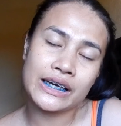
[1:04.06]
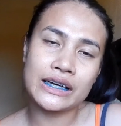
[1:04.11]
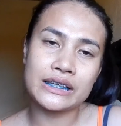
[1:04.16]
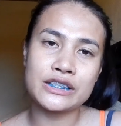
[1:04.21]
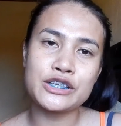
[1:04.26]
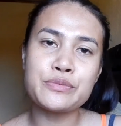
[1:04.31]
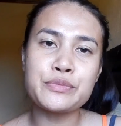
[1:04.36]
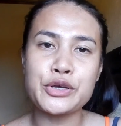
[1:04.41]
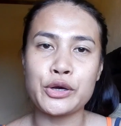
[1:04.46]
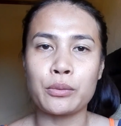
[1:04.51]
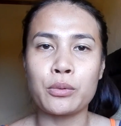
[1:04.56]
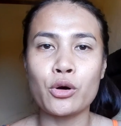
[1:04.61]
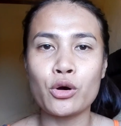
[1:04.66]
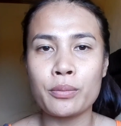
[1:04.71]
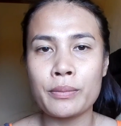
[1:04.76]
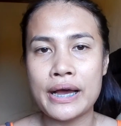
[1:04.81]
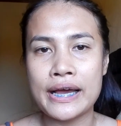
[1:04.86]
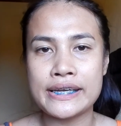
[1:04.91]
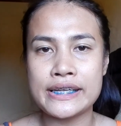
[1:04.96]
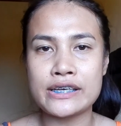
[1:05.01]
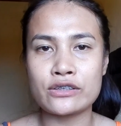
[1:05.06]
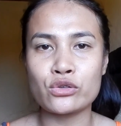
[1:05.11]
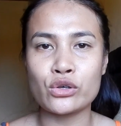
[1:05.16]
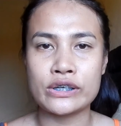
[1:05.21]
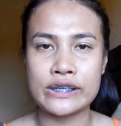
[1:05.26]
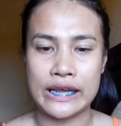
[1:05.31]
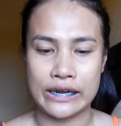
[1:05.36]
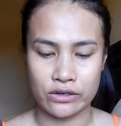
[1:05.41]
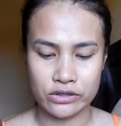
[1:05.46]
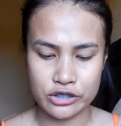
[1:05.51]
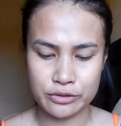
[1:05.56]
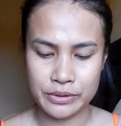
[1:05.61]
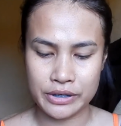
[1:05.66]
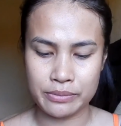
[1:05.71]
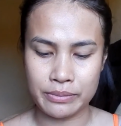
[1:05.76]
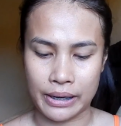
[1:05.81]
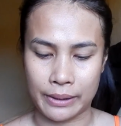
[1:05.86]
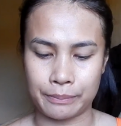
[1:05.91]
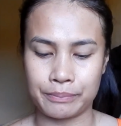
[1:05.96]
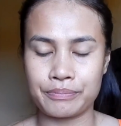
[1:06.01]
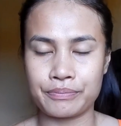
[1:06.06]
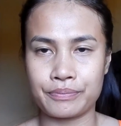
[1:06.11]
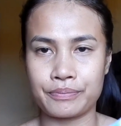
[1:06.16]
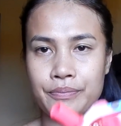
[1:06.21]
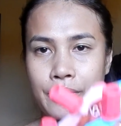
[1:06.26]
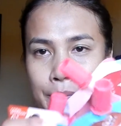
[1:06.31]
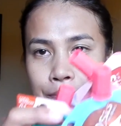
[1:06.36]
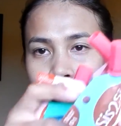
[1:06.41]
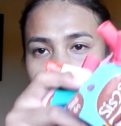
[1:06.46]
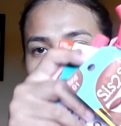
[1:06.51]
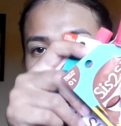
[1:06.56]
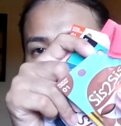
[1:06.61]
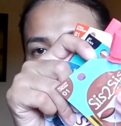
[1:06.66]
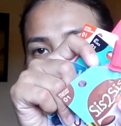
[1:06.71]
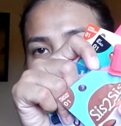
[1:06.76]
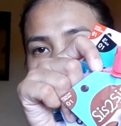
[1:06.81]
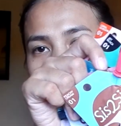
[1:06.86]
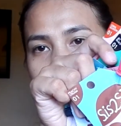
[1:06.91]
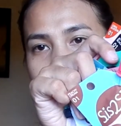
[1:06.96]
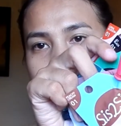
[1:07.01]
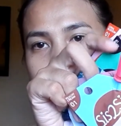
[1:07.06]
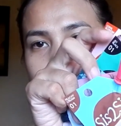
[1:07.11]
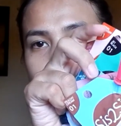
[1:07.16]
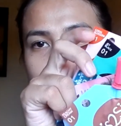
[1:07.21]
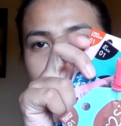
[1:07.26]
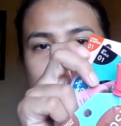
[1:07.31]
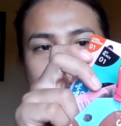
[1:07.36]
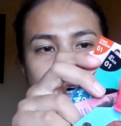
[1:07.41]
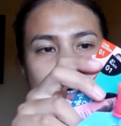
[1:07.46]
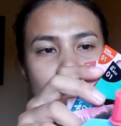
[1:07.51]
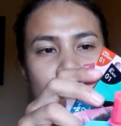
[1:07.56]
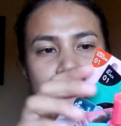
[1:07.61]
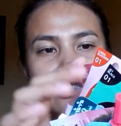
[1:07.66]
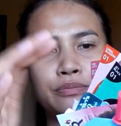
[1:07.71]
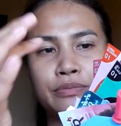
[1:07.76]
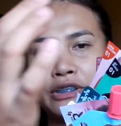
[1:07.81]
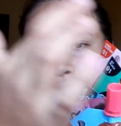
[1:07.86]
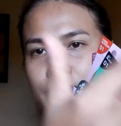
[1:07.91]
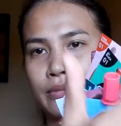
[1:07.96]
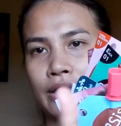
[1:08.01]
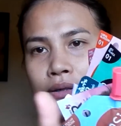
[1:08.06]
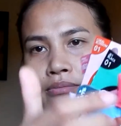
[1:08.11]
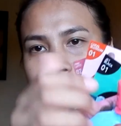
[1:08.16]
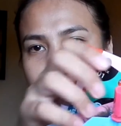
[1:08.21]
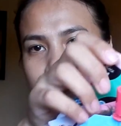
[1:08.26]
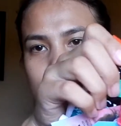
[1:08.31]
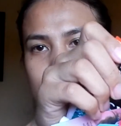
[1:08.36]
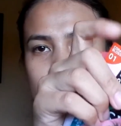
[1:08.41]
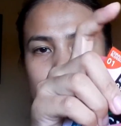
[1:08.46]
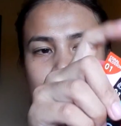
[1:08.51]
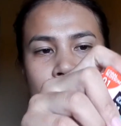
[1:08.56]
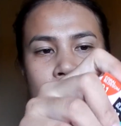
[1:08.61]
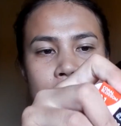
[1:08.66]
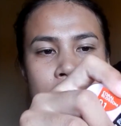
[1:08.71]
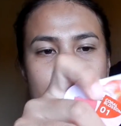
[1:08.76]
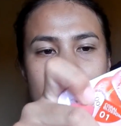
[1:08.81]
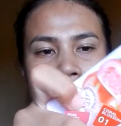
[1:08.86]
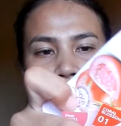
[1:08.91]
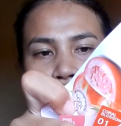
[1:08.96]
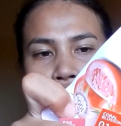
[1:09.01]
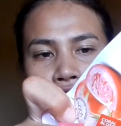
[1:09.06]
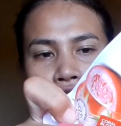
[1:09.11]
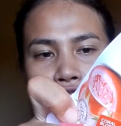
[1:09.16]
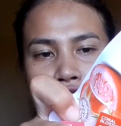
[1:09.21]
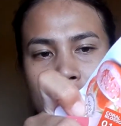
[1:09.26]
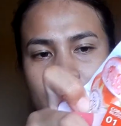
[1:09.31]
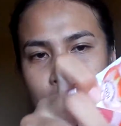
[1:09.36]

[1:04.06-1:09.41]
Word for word: นะคะที่เหมียวพกมาเนี่ยส่วนใหญ่ก็จะเป็นแบบซองแบบนี้เลยนะก็จะเป็นแบบอย่างนี้เลยอันนี้ก็คื